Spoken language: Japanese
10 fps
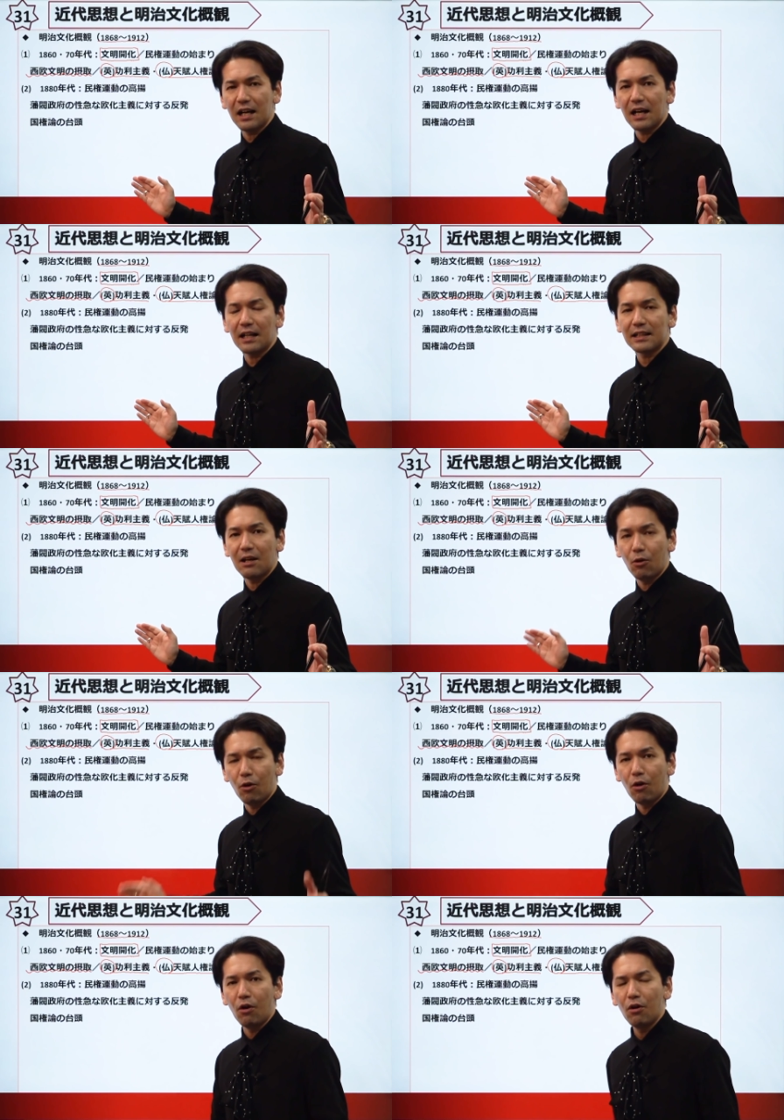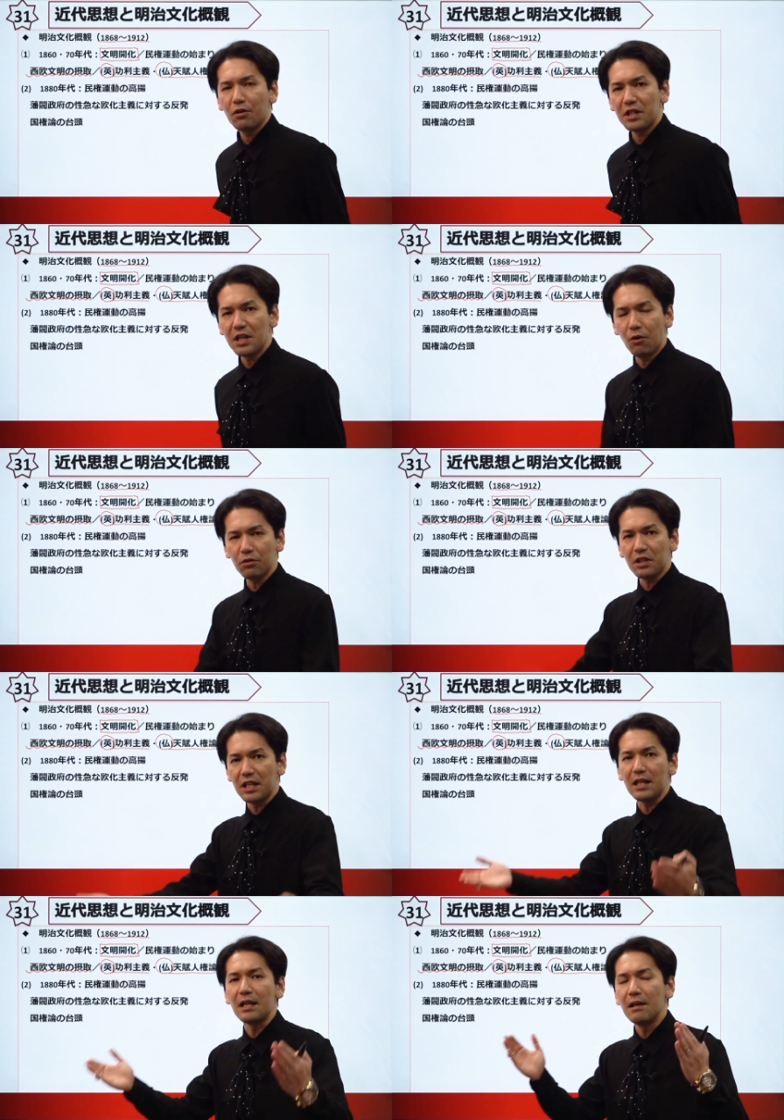え方を日本
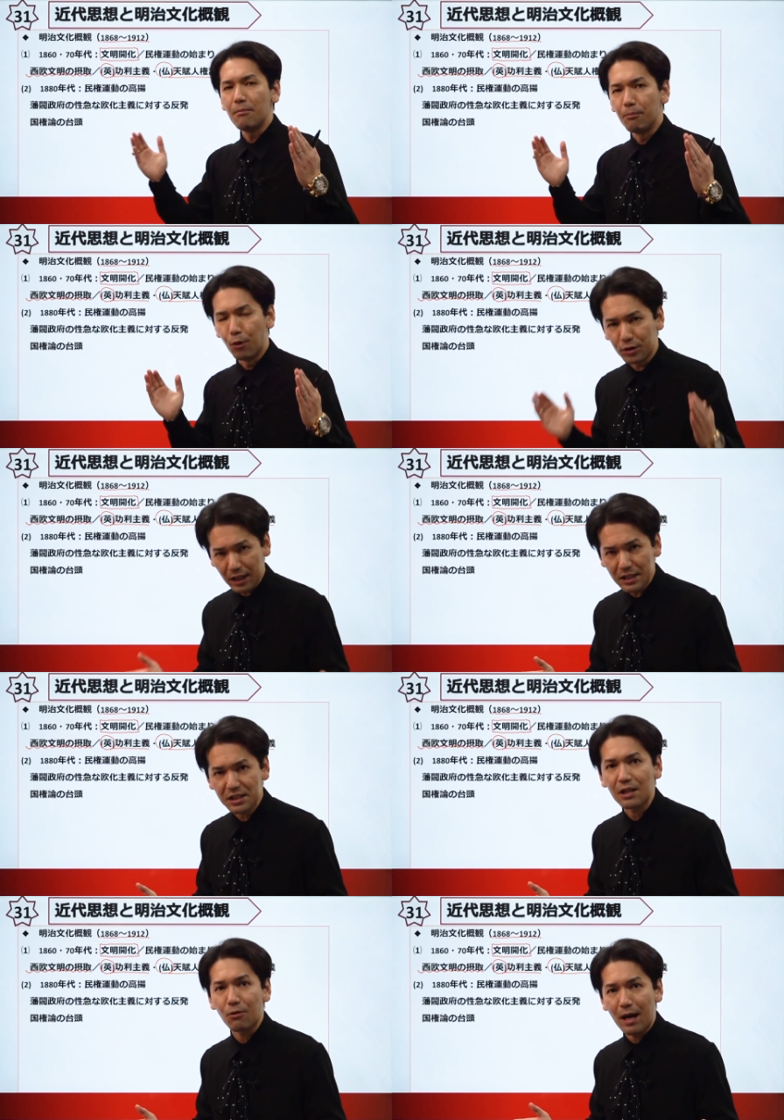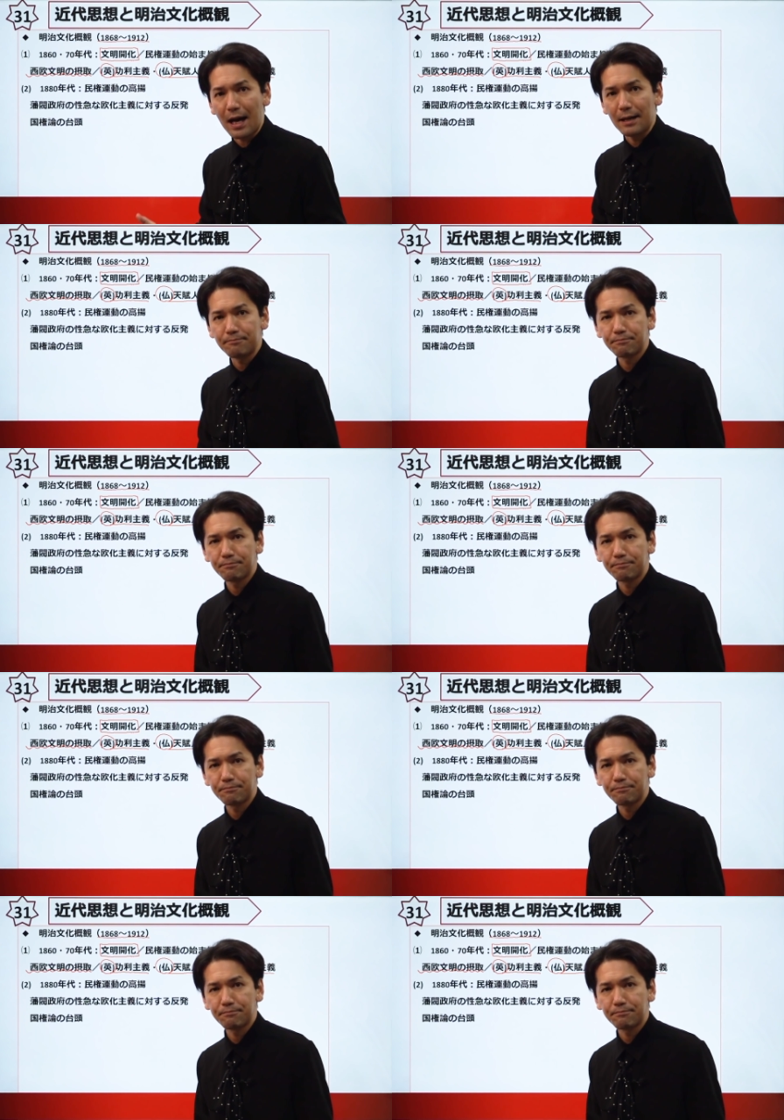にもたらしたのは、